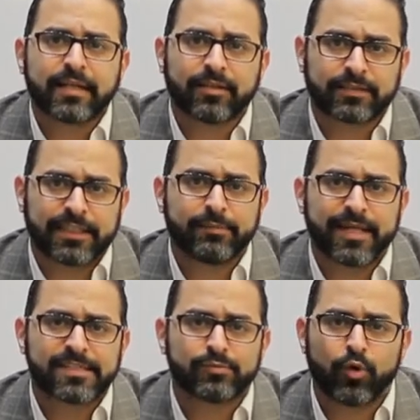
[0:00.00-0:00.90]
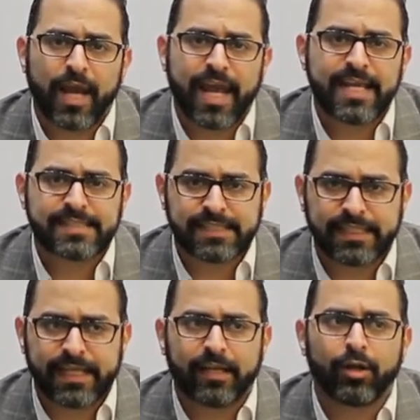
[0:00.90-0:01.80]
تطعيم اسمه اي
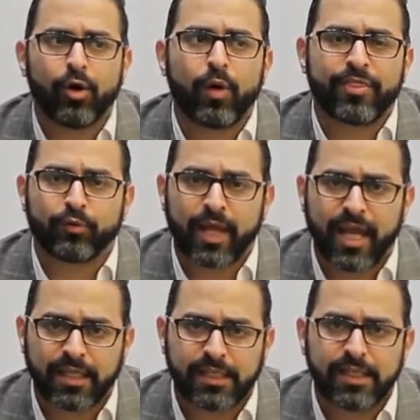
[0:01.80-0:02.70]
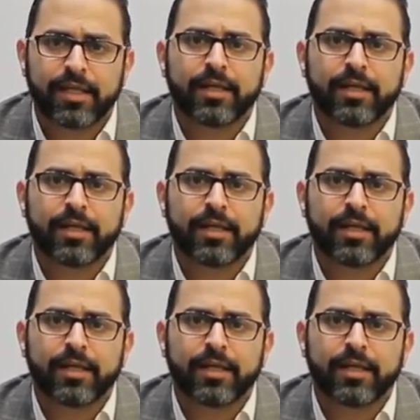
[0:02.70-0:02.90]
سي اللي هو ثنائي